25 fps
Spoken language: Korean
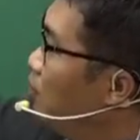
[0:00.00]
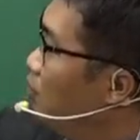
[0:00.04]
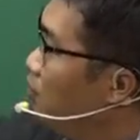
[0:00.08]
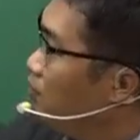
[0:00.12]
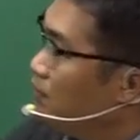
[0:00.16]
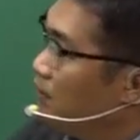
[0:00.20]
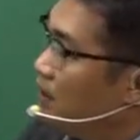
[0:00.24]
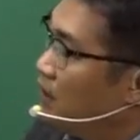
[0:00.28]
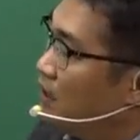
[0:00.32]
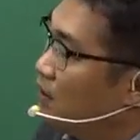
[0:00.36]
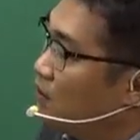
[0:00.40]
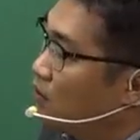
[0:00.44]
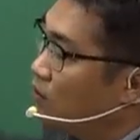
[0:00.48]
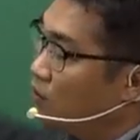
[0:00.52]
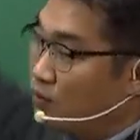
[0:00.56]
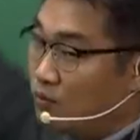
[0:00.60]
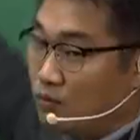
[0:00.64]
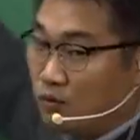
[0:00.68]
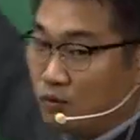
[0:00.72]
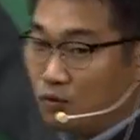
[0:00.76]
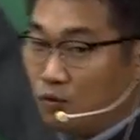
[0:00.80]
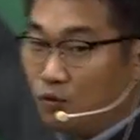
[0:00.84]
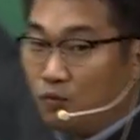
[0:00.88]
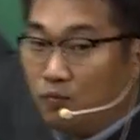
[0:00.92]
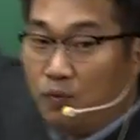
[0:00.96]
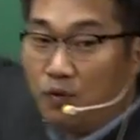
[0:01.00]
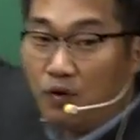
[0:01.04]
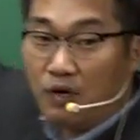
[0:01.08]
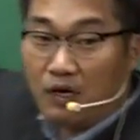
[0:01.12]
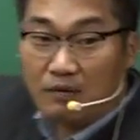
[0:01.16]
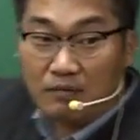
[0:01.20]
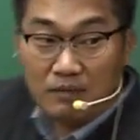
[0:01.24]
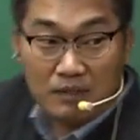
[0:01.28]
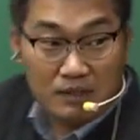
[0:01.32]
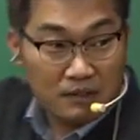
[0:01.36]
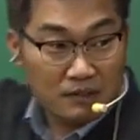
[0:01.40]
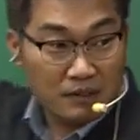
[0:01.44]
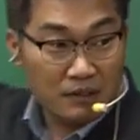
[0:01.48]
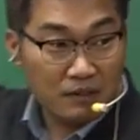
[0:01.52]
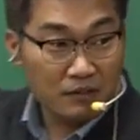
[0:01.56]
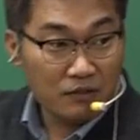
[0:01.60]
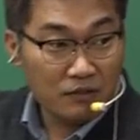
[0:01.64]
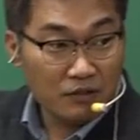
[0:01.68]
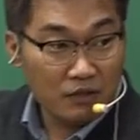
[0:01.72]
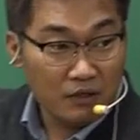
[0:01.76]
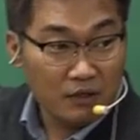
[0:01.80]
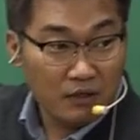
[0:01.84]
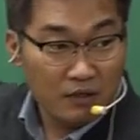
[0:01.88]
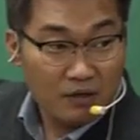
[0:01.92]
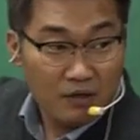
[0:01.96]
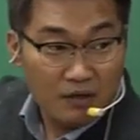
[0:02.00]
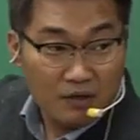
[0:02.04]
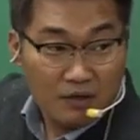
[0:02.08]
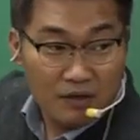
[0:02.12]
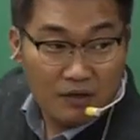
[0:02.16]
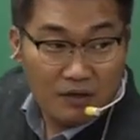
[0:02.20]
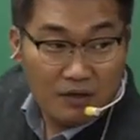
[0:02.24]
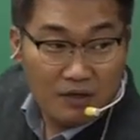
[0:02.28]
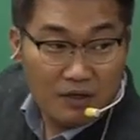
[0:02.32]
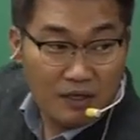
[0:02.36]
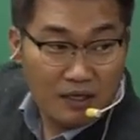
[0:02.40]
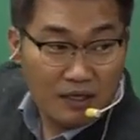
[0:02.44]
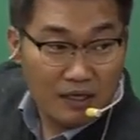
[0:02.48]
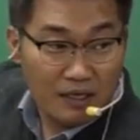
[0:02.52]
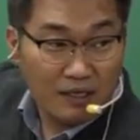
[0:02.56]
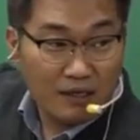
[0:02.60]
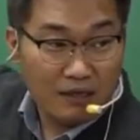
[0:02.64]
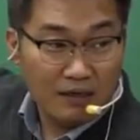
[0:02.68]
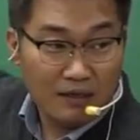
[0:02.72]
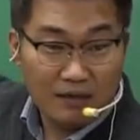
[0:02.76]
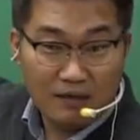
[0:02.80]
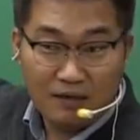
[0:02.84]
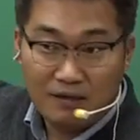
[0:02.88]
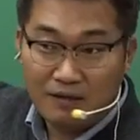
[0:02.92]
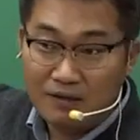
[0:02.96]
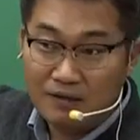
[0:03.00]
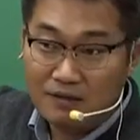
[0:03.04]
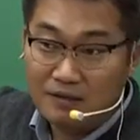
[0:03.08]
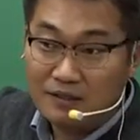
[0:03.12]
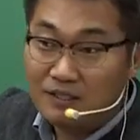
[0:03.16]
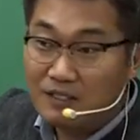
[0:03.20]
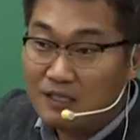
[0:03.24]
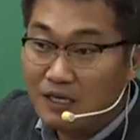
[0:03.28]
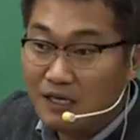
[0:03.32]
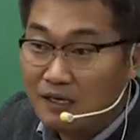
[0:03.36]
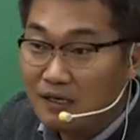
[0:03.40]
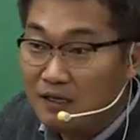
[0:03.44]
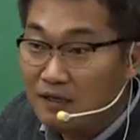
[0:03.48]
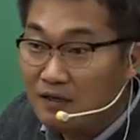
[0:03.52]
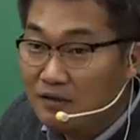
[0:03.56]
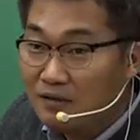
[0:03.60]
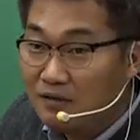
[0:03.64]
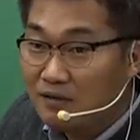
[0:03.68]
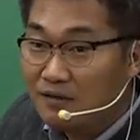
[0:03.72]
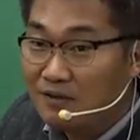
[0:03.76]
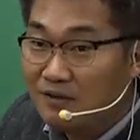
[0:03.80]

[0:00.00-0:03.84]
포비아 공, 포감이 있어요. 그죠? 예? 그지 않아요?